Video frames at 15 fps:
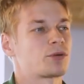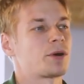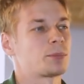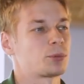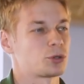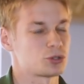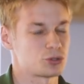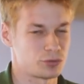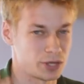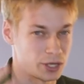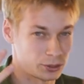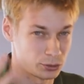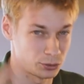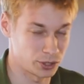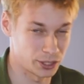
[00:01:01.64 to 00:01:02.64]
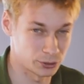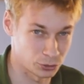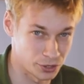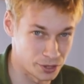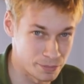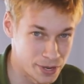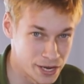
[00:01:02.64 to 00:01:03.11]
вопросов,
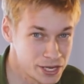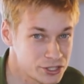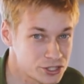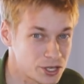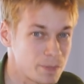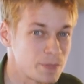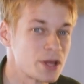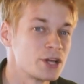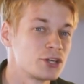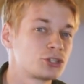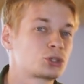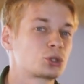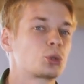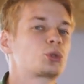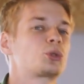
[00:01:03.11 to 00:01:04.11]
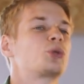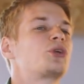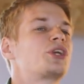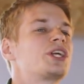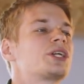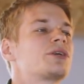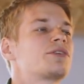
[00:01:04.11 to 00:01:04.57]
который имеется,
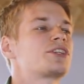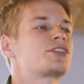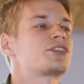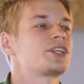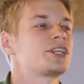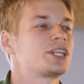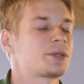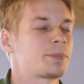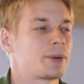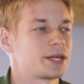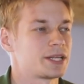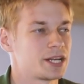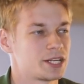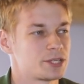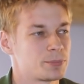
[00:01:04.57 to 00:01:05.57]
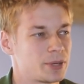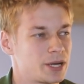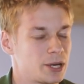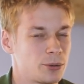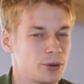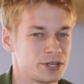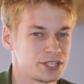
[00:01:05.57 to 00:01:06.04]
структурировать их, понять, по
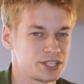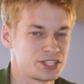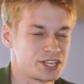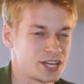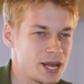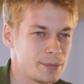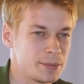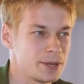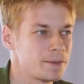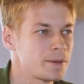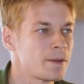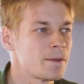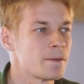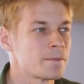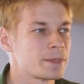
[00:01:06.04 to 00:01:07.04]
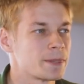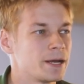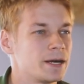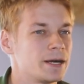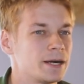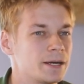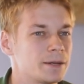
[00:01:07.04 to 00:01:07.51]
какой они теме,
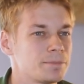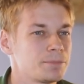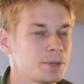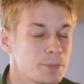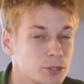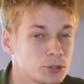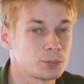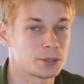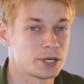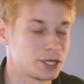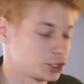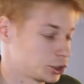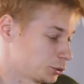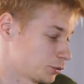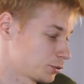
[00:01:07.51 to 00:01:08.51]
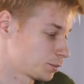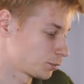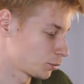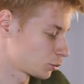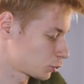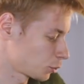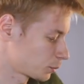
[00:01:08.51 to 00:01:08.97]
э, и потом прорешивать.
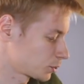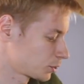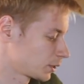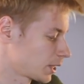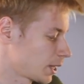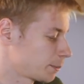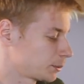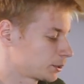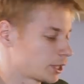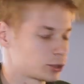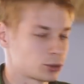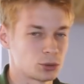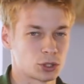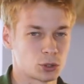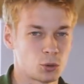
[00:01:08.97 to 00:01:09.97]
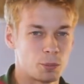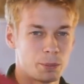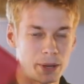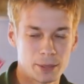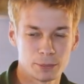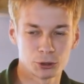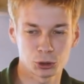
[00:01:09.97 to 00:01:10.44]
Вот, собственно, я подготовил такую
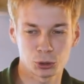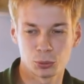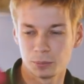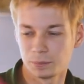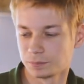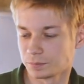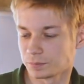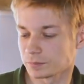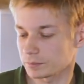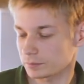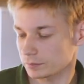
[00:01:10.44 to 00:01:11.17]
папочку.